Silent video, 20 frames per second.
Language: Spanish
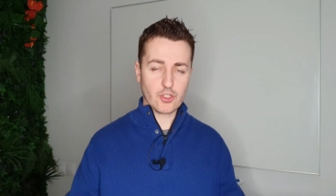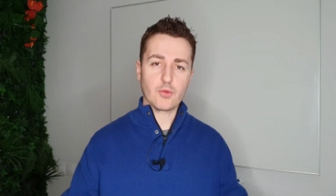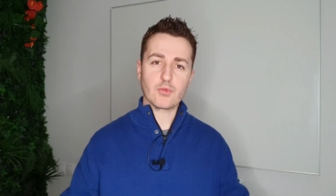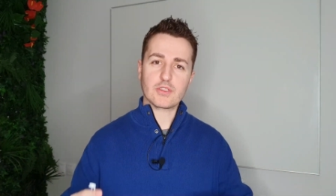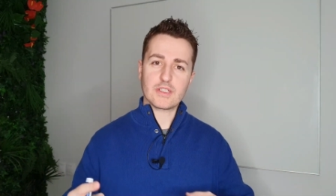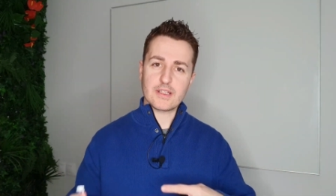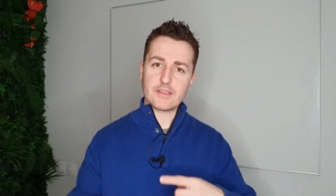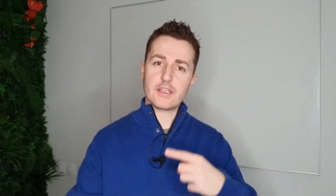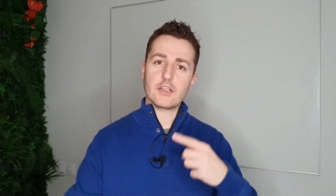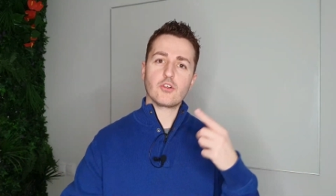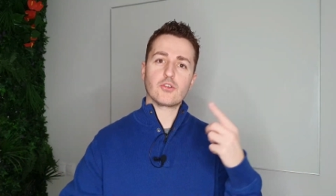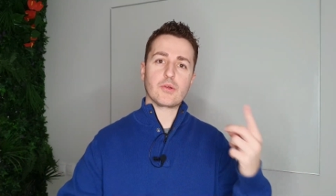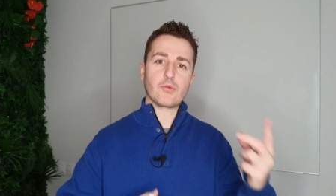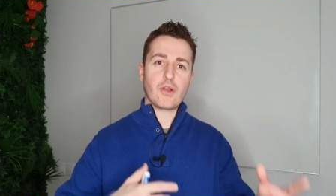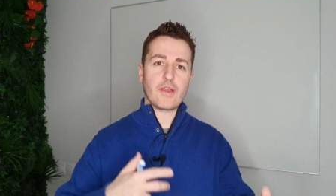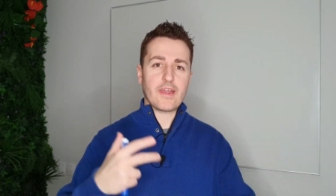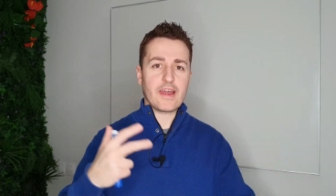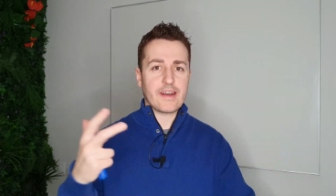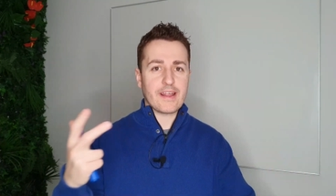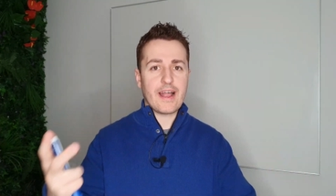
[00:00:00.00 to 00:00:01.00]
No obstante, yo te
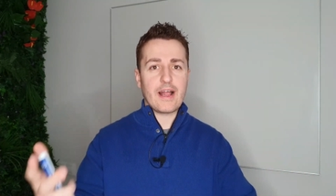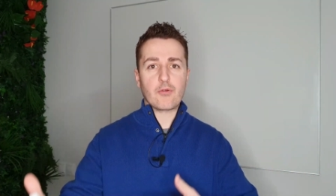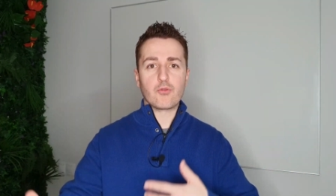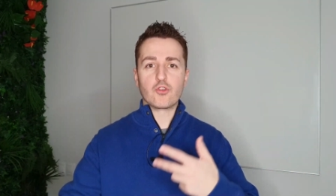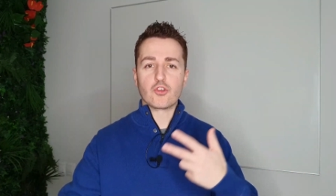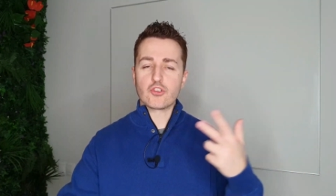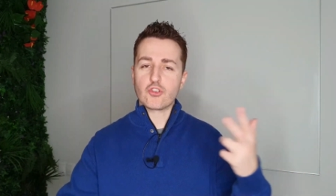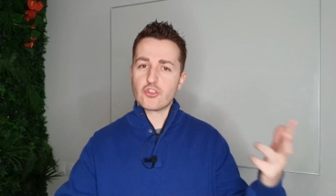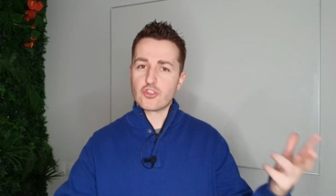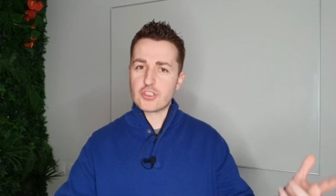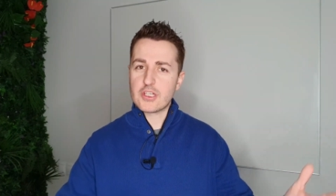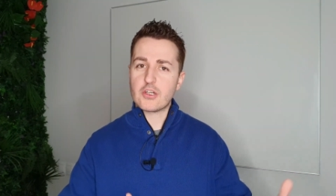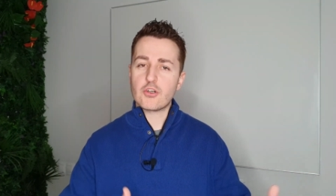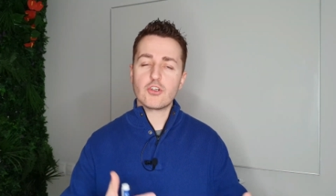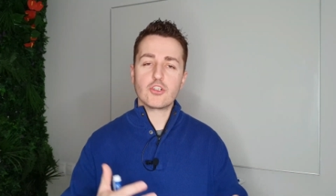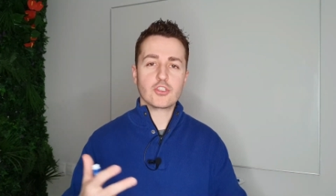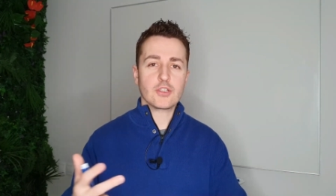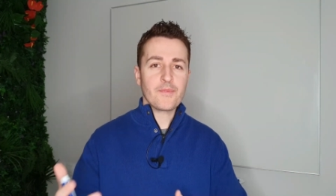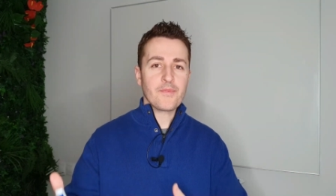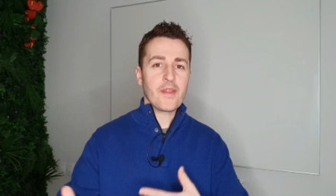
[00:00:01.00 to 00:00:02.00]
voy a dar algunos
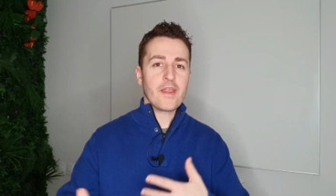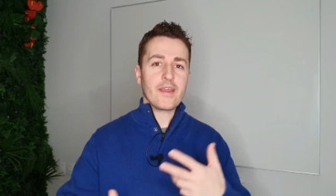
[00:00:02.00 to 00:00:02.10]
consejos